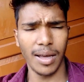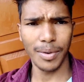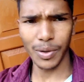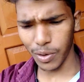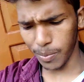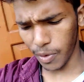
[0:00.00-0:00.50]

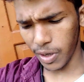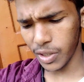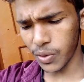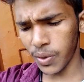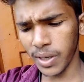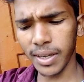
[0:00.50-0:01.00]
अभी गुड
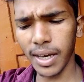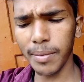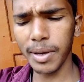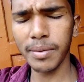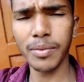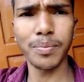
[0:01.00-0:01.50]
मॉर्निंग तो नहीं है
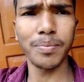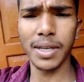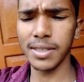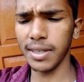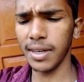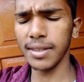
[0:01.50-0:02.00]
अभी
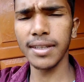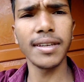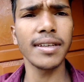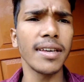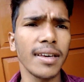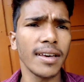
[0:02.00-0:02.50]
बज रही हैं दिन
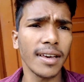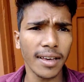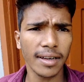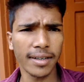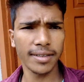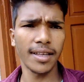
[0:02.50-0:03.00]
की
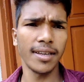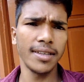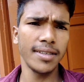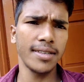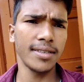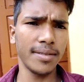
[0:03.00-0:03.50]
एक
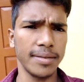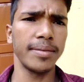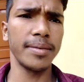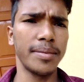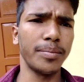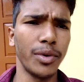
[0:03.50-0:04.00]
अड़तालीस
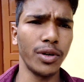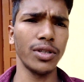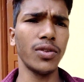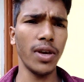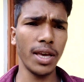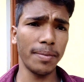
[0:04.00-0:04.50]
बोले
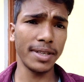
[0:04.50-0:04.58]
तो एक